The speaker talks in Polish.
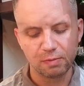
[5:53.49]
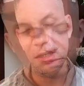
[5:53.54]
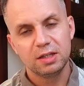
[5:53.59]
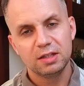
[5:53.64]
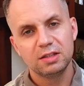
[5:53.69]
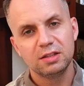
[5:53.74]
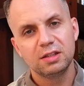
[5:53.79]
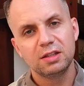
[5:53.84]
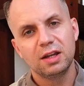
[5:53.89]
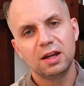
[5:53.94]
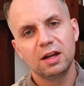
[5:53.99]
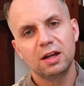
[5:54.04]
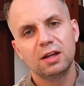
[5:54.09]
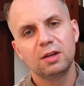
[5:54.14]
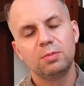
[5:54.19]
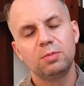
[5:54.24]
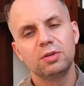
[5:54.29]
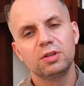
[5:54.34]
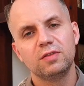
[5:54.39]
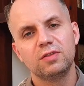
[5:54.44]
Jest
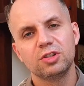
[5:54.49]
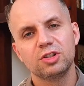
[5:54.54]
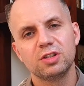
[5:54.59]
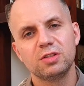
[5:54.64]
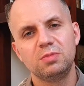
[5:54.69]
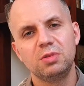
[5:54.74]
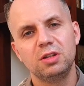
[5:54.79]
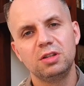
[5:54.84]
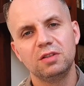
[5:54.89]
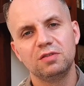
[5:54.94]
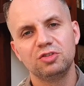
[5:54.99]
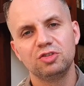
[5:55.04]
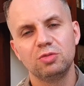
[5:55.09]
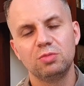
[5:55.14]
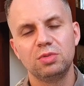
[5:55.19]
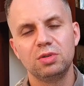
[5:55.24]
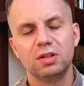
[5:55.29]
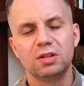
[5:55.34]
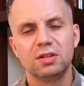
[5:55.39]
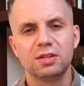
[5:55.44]
tak, ponieważ Zbigniew
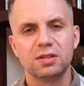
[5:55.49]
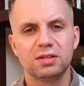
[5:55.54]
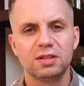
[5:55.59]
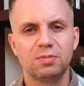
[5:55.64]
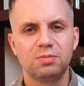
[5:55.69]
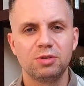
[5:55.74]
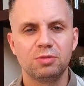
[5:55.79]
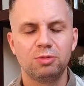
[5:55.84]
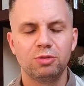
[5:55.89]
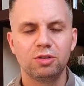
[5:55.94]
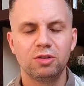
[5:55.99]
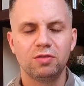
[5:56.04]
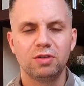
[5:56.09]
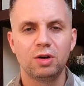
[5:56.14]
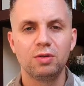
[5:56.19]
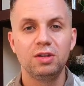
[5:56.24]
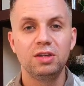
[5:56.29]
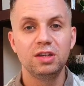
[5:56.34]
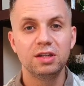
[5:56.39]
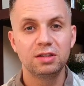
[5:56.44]
Szubryt
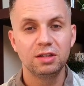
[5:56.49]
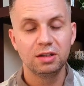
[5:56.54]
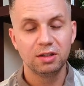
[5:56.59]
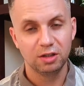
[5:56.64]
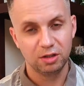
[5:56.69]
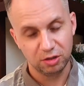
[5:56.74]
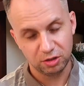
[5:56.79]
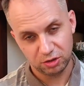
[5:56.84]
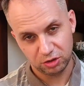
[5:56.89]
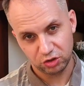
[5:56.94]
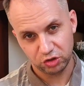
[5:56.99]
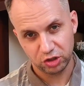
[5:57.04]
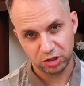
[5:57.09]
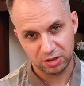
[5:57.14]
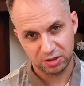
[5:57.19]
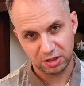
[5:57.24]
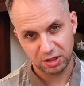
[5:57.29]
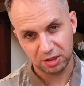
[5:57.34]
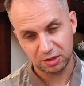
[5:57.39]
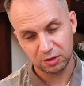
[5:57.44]
zaproponował 1 grosz
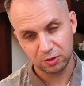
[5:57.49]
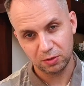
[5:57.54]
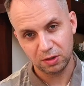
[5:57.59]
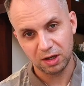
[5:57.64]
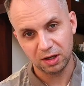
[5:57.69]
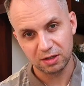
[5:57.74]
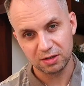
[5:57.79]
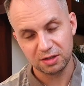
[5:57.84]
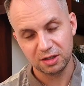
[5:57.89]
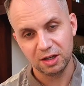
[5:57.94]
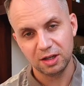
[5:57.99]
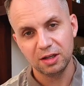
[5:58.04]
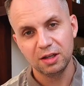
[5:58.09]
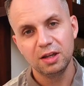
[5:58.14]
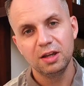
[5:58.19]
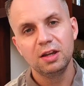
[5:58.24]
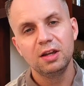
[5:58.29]
za jedną akcję,